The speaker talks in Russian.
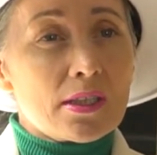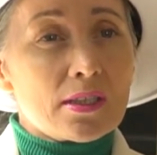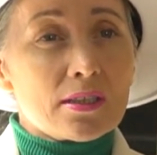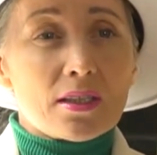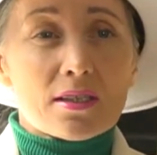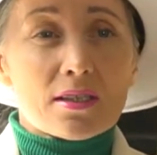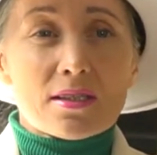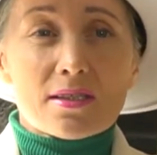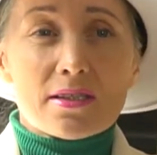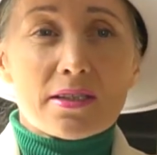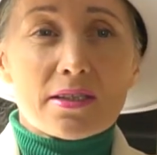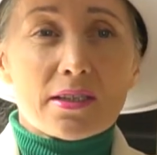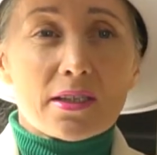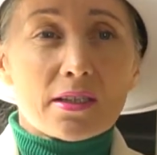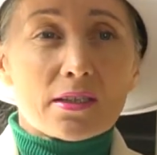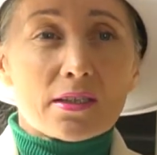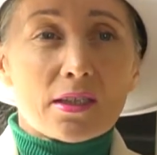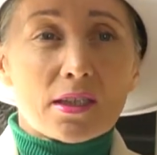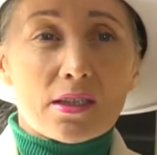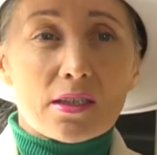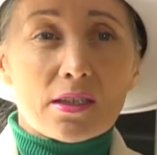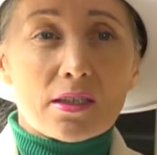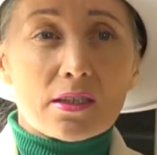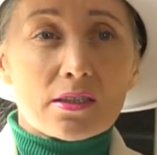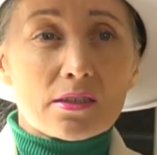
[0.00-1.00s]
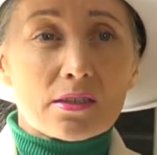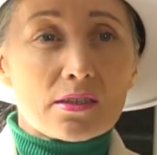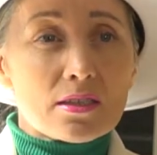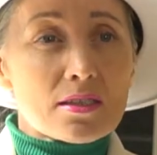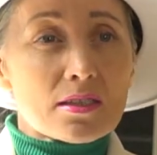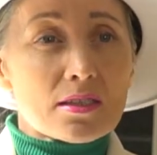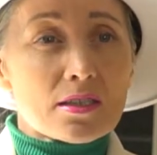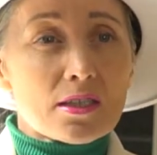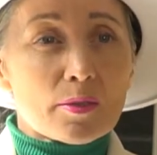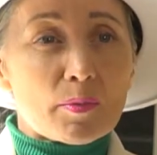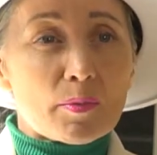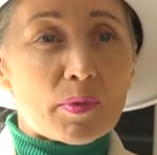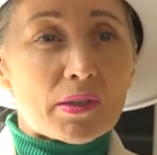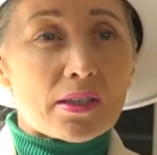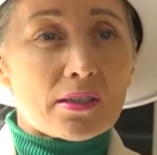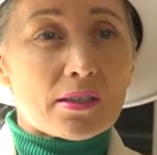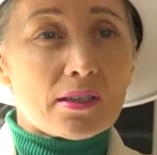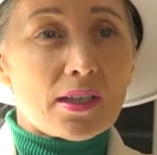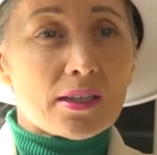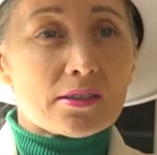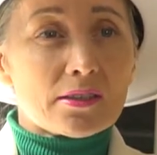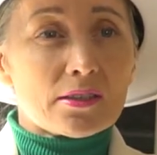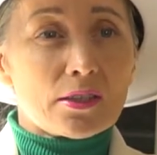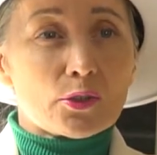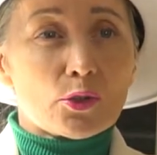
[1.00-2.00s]
Если это индийский
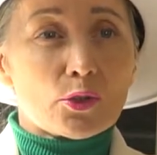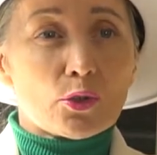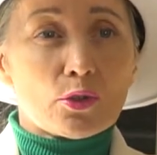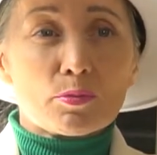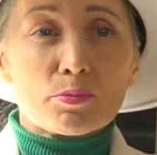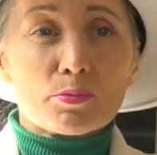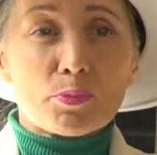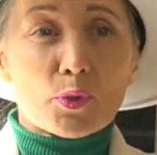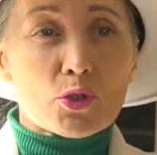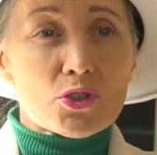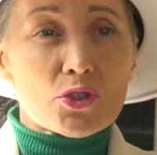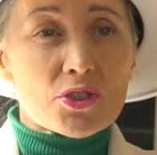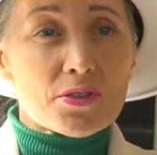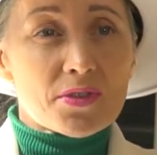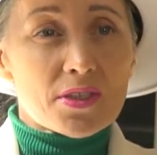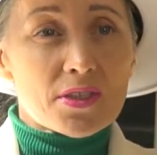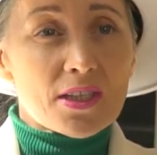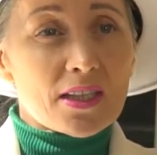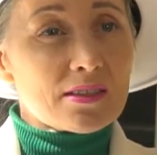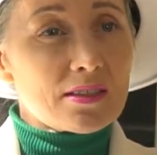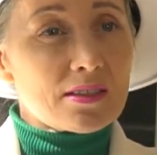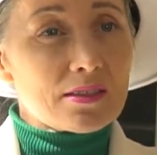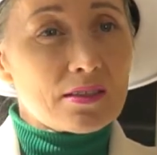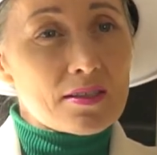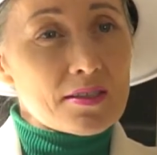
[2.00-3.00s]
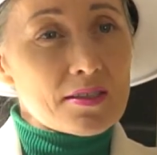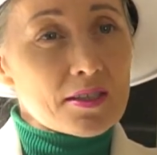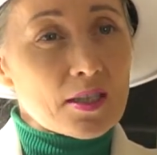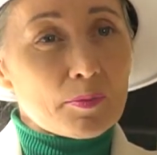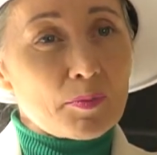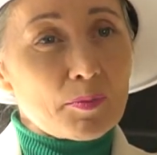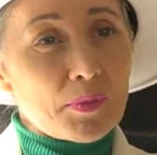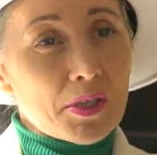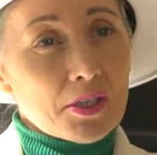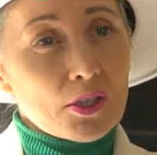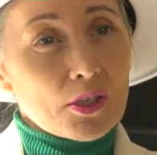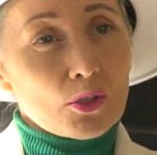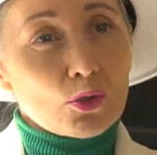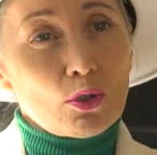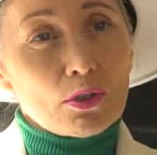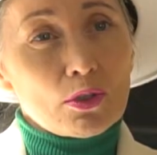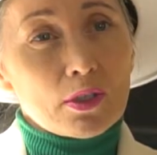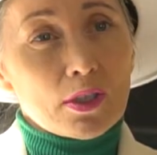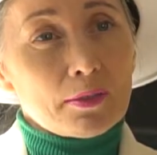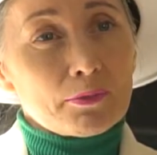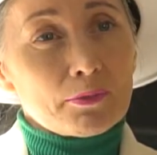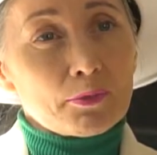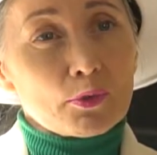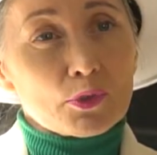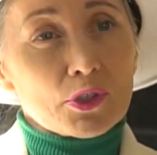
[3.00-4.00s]
работодатель, то им проще взять индийских
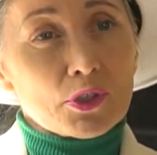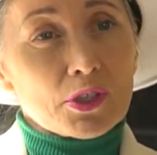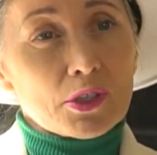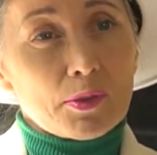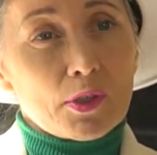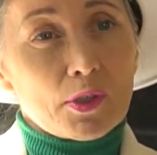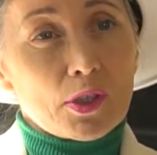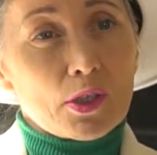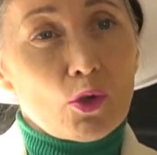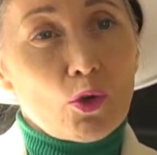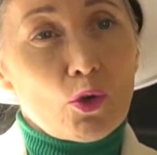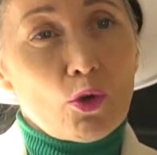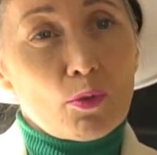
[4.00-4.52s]
маркетологов, у них э,